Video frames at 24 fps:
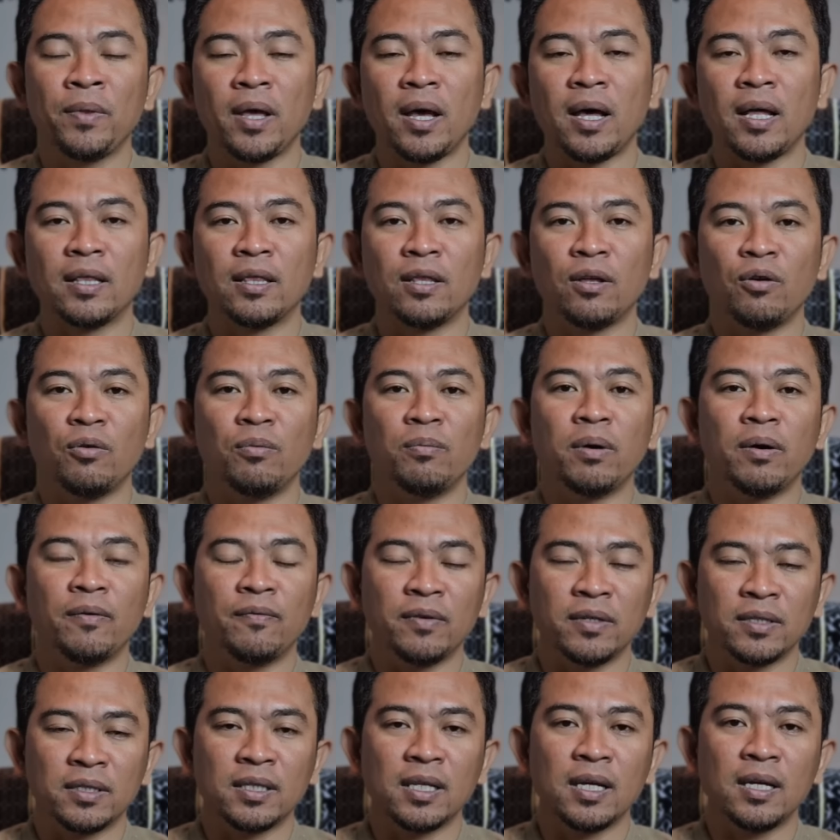atau Mbak
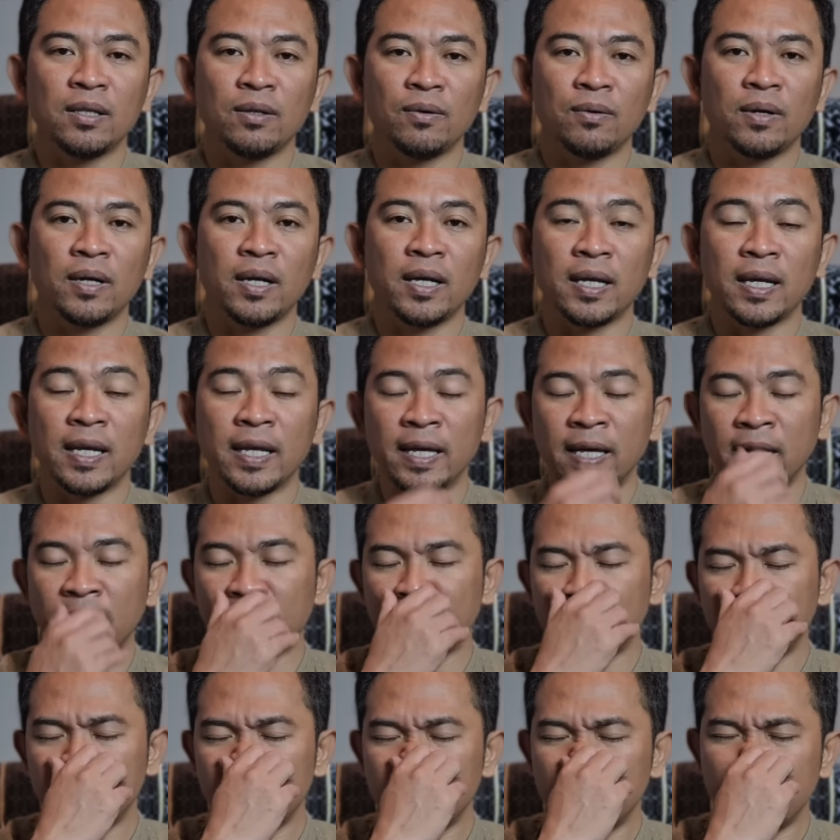Vista atau klik link
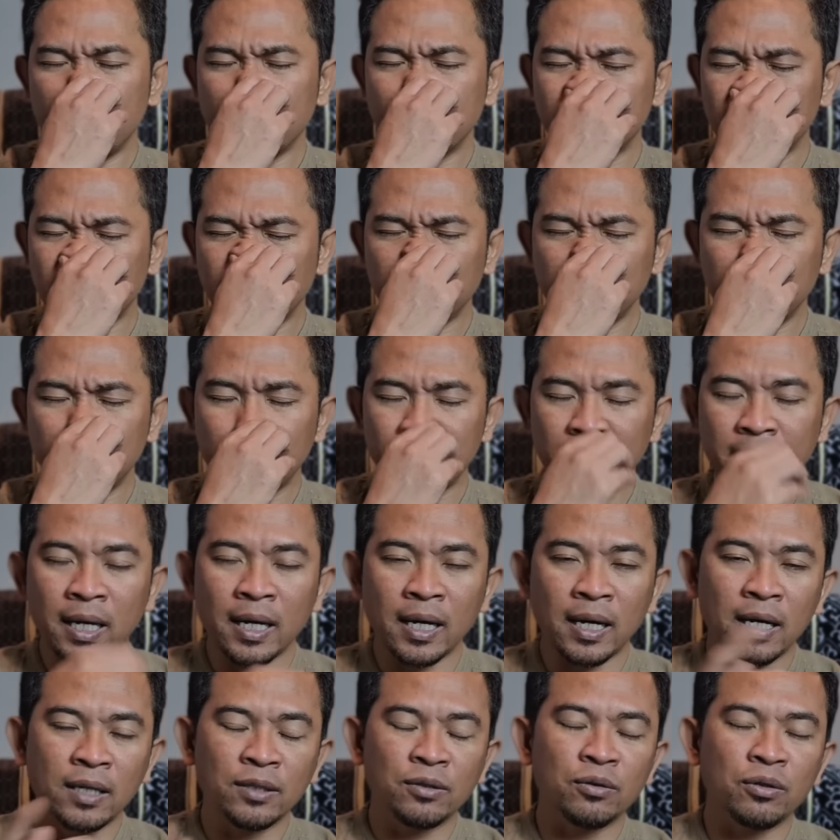yang ada di deskripsi nanti
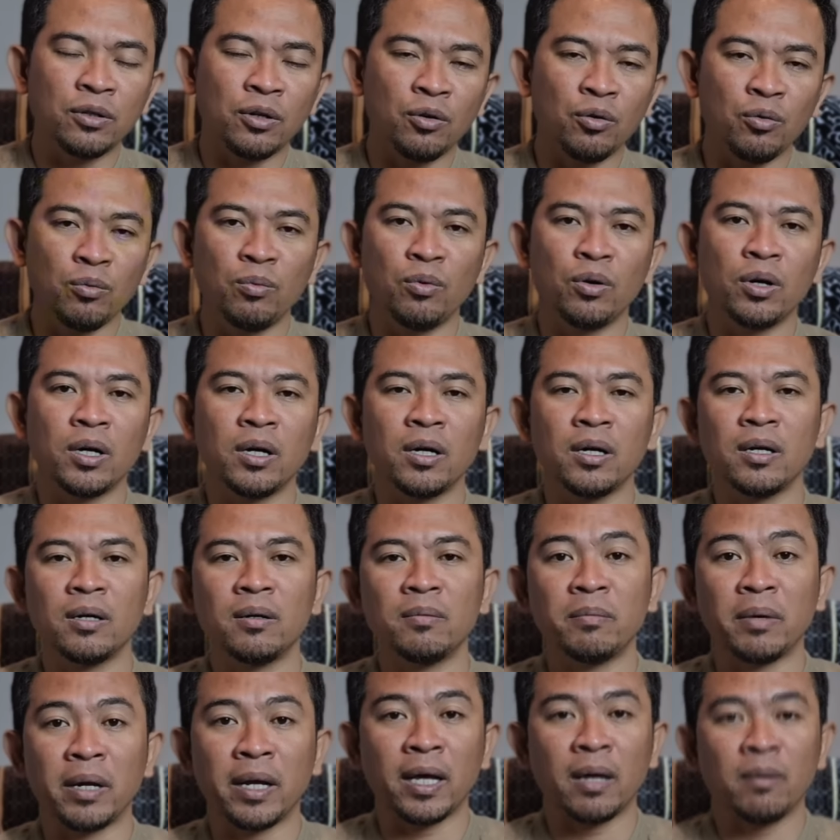akan langsung terhubung ke
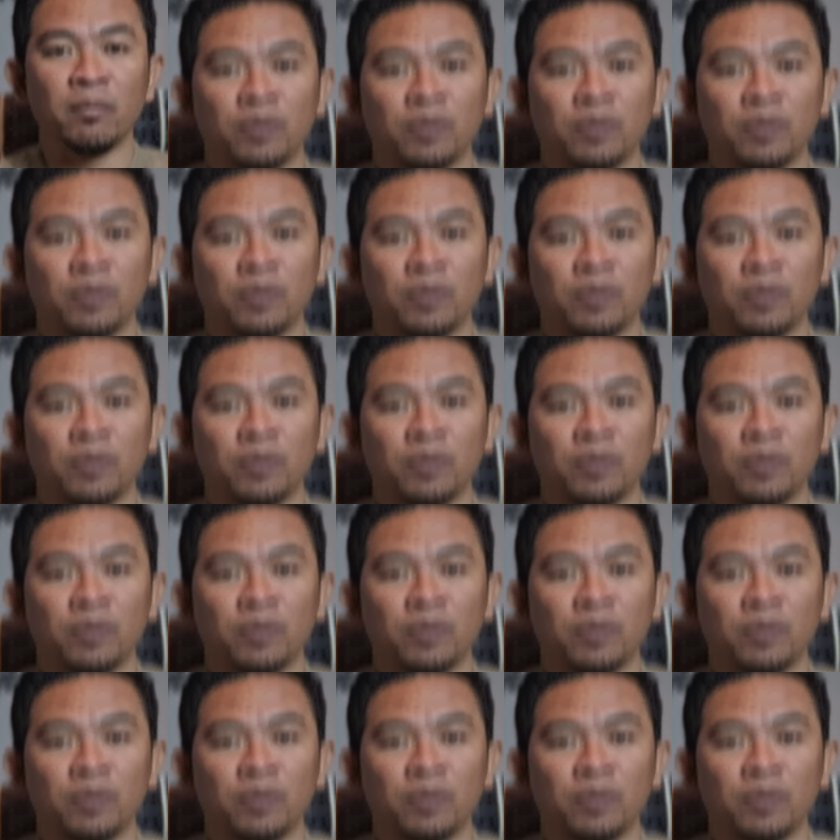mereka